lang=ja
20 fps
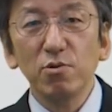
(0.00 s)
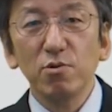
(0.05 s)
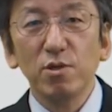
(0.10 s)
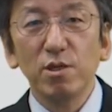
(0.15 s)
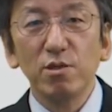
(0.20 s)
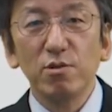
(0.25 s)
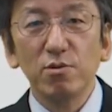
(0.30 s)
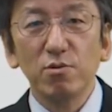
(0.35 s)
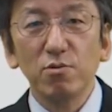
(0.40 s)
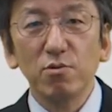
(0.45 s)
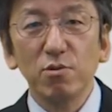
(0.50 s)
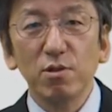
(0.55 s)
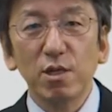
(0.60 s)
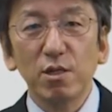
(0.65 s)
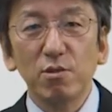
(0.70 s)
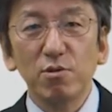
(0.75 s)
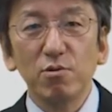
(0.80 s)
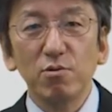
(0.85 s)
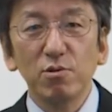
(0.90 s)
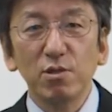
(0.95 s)
床で言うと
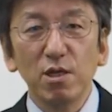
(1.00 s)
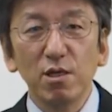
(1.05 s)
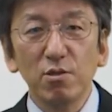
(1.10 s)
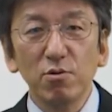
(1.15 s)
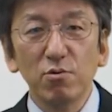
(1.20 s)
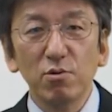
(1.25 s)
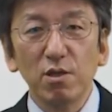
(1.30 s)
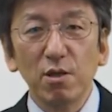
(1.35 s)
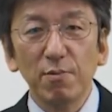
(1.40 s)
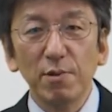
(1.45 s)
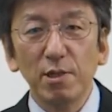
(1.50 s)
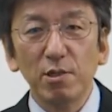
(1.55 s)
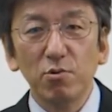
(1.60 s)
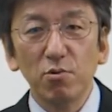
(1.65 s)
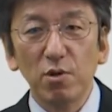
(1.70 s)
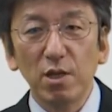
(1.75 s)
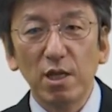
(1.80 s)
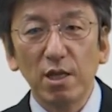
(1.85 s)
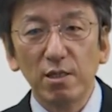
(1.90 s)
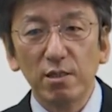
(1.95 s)
結局何を食べて
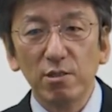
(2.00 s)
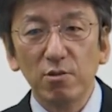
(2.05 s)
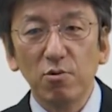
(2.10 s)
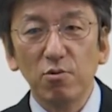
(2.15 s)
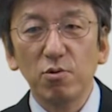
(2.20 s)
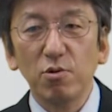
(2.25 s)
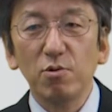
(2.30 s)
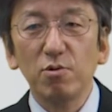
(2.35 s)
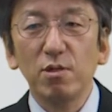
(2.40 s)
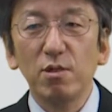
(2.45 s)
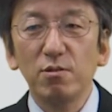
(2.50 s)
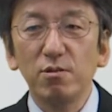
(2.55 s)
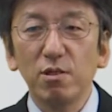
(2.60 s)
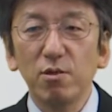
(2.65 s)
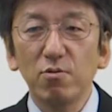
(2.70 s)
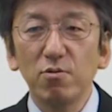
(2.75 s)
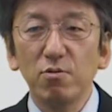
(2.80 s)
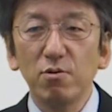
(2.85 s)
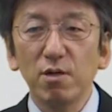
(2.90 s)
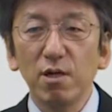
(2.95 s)
どれやってことになるので、
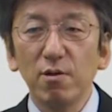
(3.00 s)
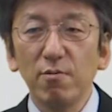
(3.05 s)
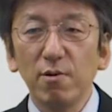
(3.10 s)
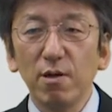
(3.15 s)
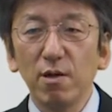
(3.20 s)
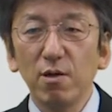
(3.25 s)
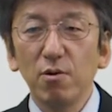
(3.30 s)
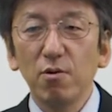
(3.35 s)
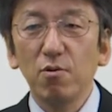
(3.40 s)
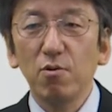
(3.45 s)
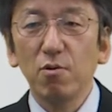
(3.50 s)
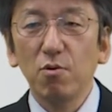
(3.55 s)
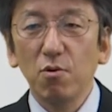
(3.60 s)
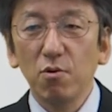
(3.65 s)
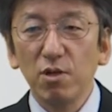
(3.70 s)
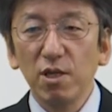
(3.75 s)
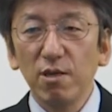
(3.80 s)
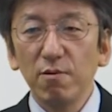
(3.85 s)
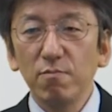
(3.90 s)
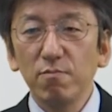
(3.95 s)
今回は
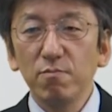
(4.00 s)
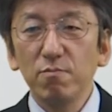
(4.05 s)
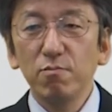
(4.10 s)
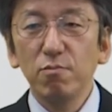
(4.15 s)
ホコリ、